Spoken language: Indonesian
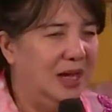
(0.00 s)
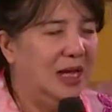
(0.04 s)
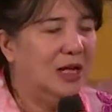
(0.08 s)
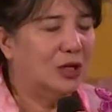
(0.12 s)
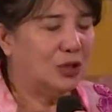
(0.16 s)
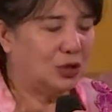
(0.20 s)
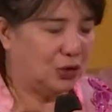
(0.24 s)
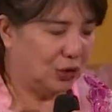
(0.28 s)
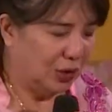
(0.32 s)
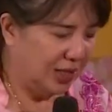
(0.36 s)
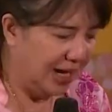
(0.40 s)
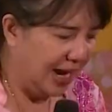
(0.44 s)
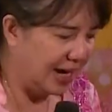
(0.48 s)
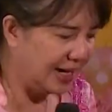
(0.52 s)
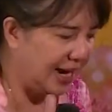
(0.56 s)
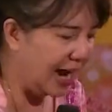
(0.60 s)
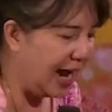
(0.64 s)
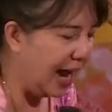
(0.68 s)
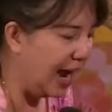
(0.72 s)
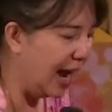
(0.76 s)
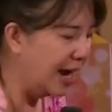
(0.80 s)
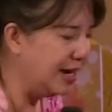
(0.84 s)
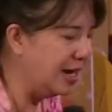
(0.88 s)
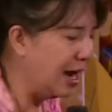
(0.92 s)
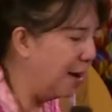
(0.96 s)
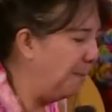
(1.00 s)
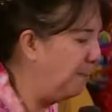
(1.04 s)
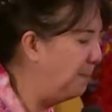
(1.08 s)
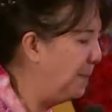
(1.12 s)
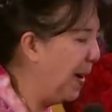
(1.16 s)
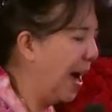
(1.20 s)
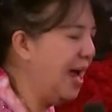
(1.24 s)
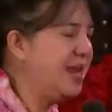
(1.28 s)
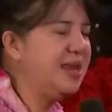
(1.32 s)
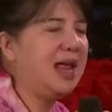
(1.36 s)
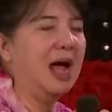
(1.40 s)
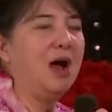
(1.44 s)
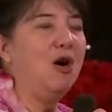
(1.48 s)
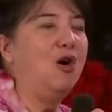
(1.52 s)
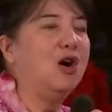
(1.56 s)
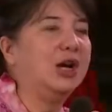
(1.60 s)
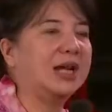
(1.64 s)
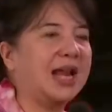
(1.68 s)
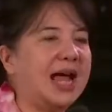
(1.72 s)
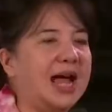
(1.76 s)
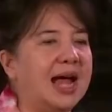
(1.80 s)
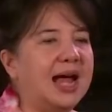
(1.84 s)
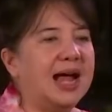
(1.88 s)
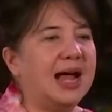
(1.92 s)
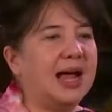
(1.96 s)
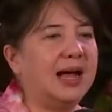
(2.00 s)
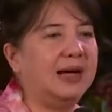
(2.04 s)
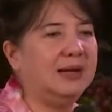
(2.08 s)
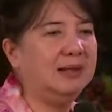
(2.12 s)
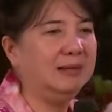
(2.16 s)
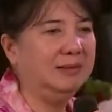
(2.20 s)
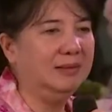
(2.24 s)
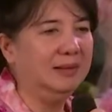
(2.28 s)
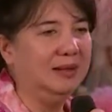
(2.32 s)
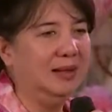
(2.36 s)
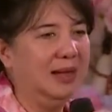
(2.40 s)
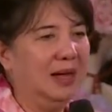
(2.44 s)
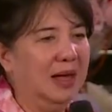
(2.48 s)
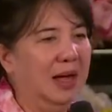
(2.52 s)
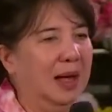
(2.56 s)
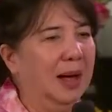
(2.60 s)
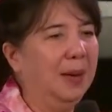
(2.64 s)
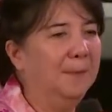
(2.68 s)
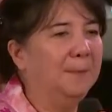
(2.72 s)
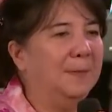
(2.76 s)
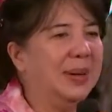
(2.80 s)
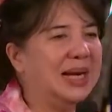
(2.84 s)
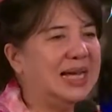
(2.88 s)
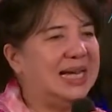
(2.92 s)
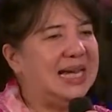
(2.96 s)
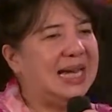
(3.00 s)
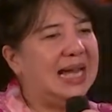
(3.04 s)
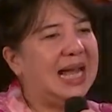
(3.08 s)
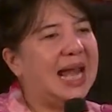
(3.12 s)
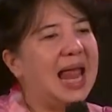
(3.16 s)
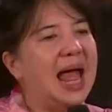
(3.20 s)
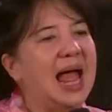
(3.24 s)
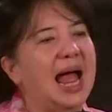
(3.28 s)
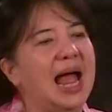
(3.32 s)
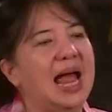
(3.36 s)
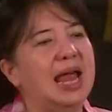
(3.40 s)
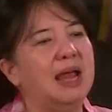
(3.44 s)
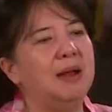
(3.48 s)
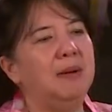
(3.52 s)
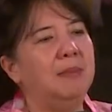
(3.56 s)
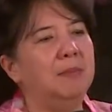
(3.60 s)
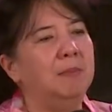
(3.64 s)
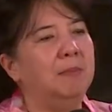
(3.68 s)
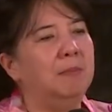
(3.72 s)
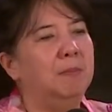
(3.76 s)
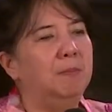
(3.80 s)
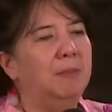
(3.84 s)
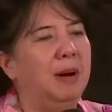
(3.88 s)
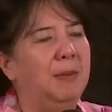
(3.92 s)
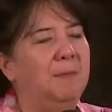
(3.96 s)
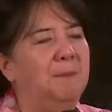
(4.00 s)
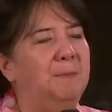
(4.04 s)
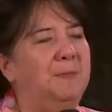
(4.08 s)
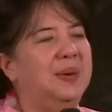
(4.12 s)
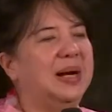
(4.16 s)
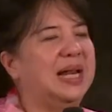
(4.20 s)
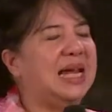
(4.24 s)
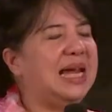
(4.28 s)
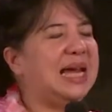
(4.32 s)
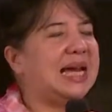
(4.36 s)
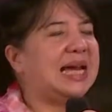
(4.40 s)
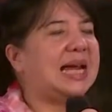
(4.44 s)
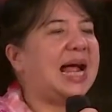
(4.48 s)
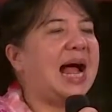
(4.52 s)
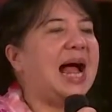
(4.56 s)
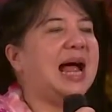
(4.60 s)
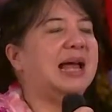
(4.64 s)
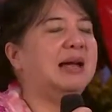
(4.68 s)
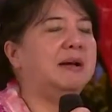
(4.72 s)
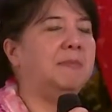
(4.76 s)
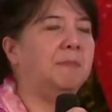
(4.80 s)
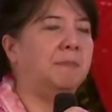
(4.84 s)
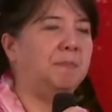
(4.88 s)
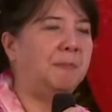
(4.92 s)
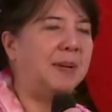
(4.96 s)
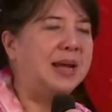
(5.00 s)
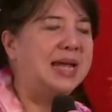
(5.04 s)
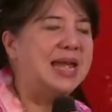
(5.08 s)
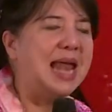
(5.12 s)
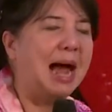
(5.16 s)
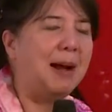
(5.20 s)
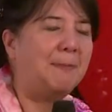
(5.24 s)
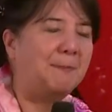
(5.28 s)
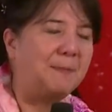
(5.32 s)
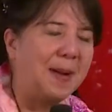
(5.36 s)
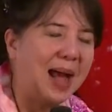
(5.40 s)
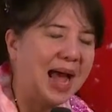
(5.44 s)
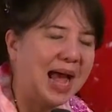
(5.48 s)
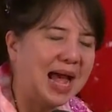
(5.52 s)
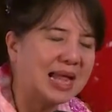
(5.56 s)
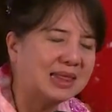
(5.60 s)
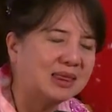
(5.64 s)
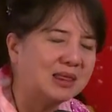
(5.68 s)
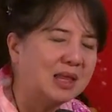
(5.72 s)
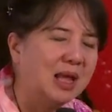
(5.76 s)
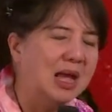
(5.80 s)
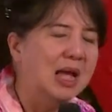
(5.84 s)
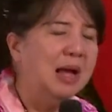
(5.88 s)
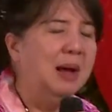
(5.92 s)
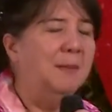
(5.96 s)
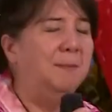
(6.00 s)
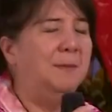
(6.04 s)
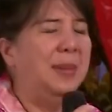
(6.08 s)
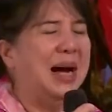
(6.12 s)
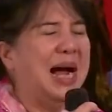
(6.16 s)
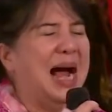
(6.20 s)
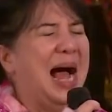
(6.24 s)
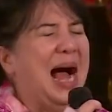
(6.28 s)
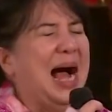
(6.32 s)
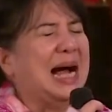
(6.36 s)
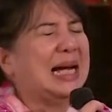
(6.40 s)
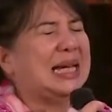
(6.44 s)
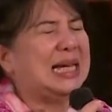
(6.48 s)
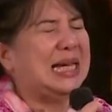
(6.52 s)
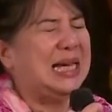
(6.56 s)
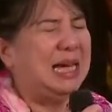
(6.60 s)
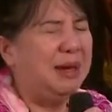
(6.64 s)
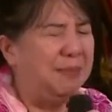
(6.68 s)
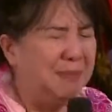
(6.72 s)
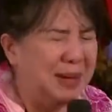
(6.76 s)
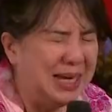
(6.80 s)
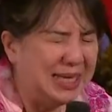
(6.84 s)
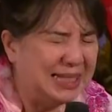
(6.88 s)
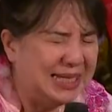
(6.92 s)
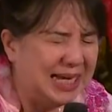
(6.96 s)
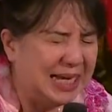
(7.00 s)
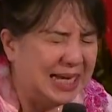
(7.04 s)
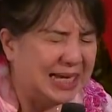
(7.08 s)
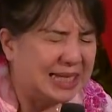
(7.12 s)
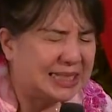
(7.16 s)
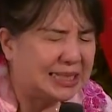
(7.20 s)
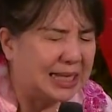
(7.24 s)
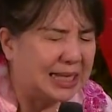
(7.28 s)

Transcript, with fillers: Saudara ada banyak orang menilai, memberikan pendapat, menghakimi diri